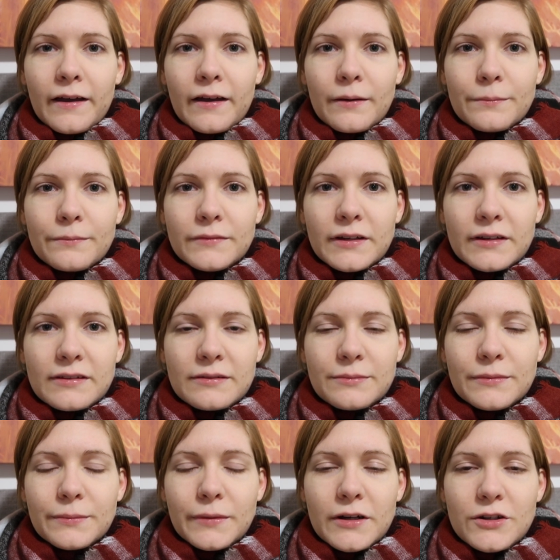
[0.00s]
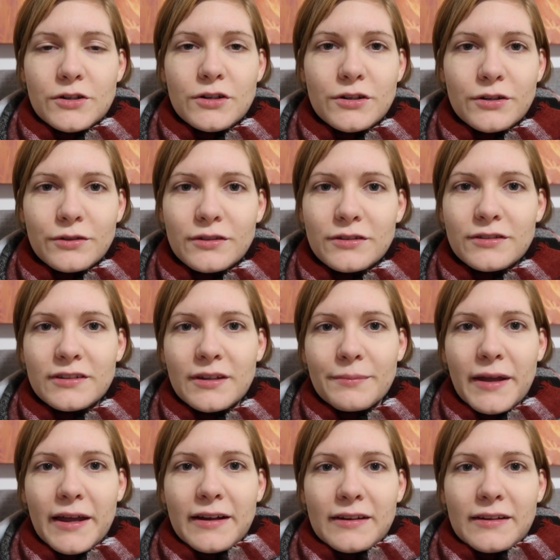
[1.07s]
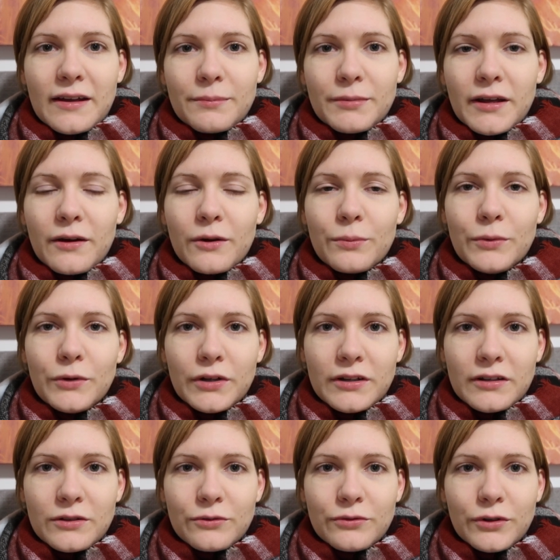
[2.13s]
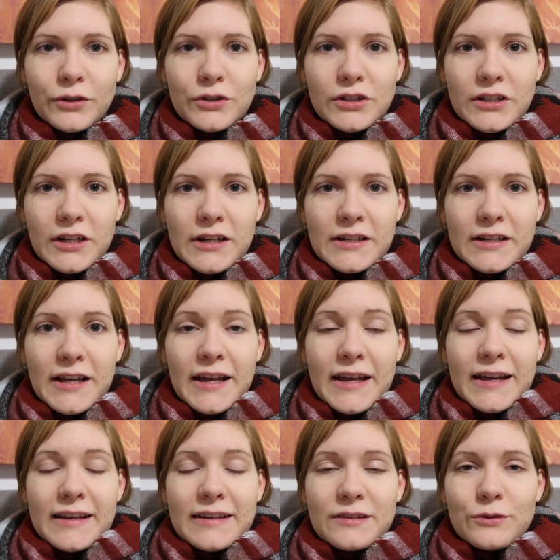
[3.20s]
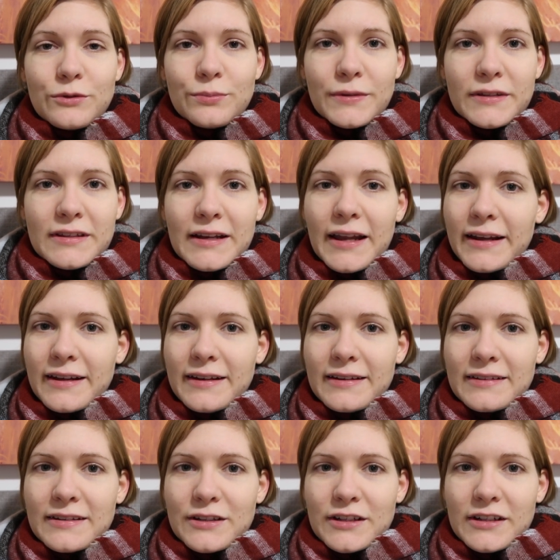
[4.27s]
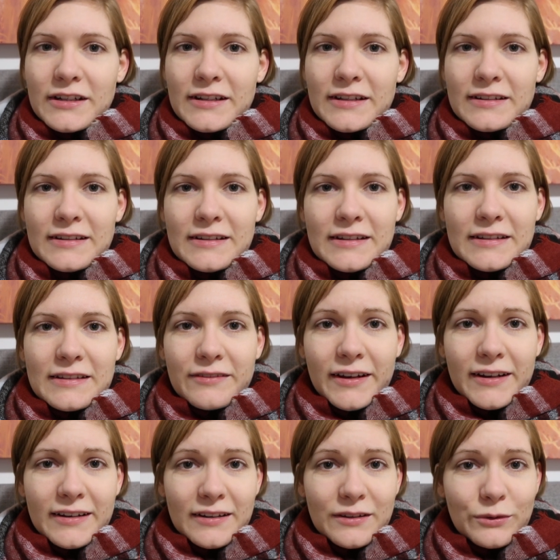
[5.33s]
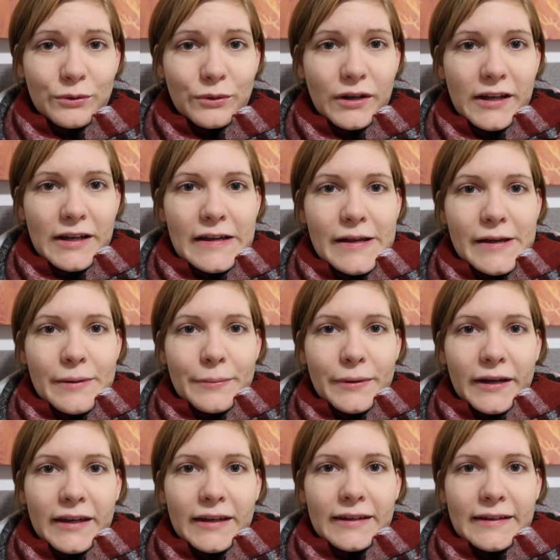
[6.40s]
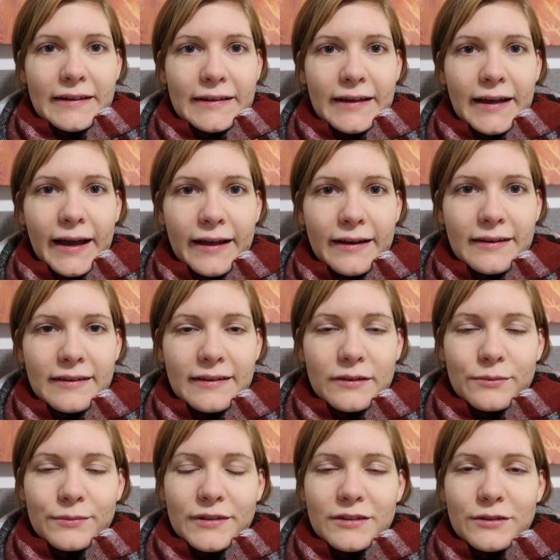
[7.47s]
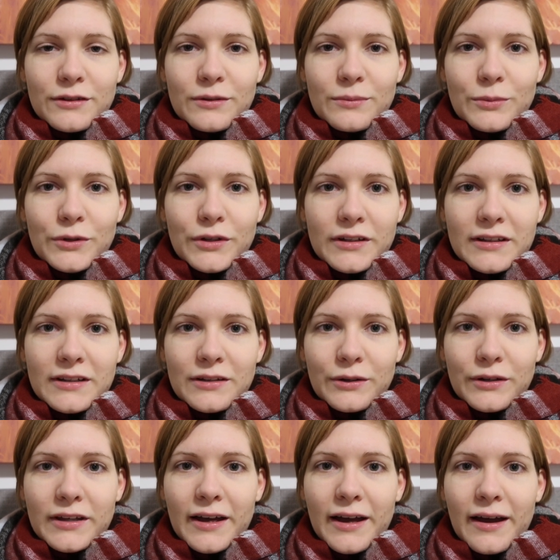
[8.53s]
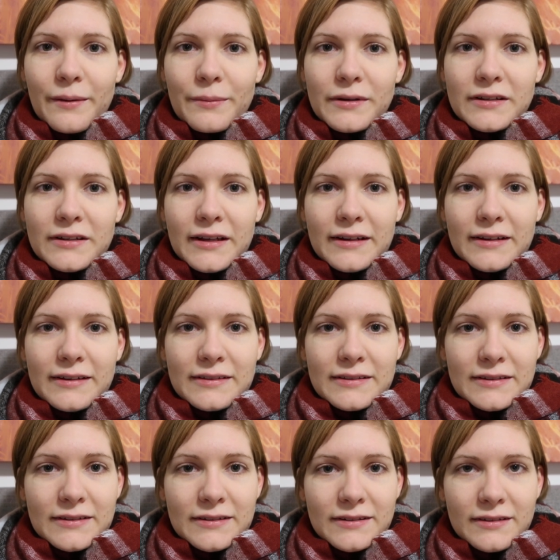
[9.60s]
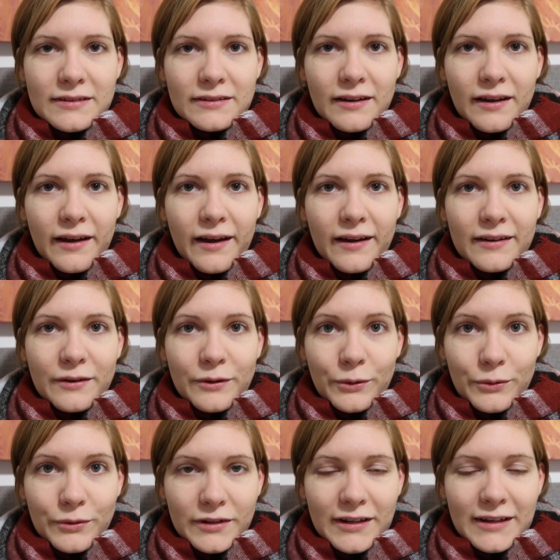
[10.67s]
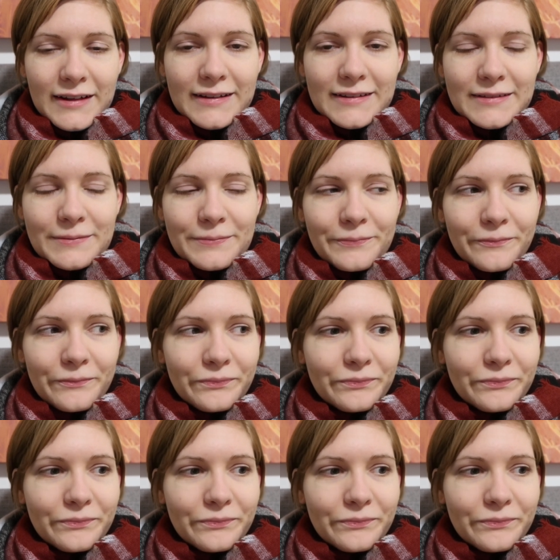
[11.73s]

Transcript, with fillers: ähm, dass es mit meiner Schilddrüse zusammenhängt. Ich habe da auch Bücher dazu vorgestellt. Es tut mir sehr leid an dieser Stelle, dass ich nichts weiter dazu berichten kann, zumindest zu den Büchern, die ich noch hier habe, denn die sind alle noch ungelesen.